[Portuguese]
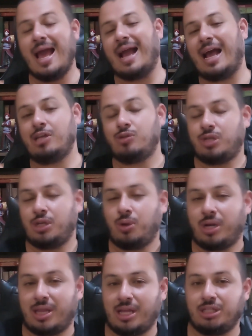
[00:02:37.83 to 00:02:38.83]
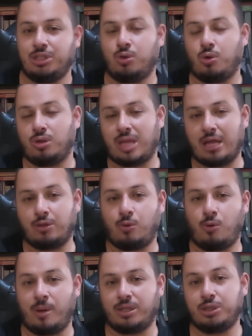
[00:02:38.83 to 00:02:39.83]
Caso você nunca tenha tido contato
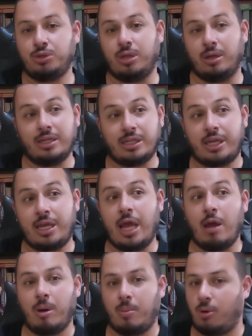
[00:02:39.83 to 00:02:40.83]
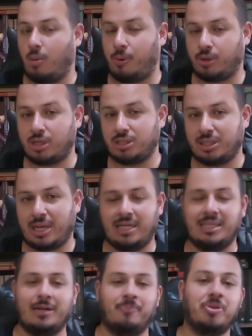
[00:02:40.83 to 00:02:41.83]
com Matilda, isso aqui é uma boa porta de
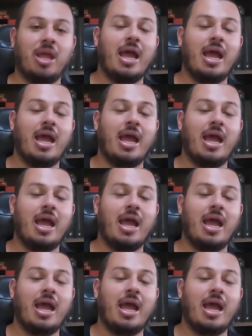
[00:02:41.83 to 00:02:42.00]
entrada.